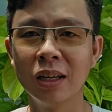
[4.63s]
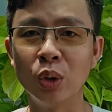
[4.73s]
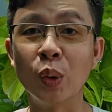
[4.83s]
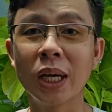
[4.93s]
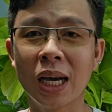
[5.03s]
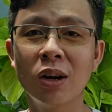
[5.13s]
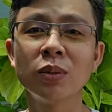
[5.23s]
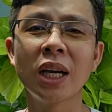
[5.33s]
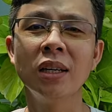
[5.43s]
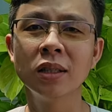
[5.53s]
nuôi cá
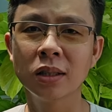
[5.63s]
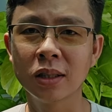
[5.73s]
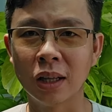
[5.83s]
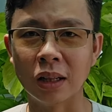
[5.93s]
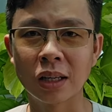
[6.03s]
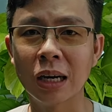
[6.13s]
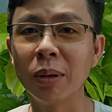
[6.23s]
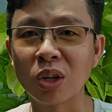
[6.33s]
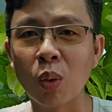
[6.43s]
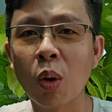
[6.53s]
không thay nước thì thật ra
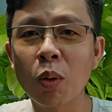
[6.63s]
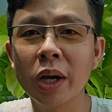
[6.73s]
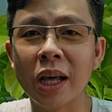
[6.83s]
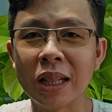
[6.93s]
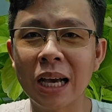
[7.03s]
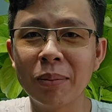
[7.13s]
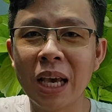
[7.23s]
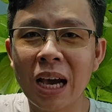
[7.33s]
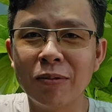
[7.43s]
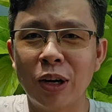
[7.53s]
mình cũng không có ý định tham
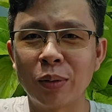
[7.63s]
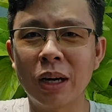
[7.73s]
gia vào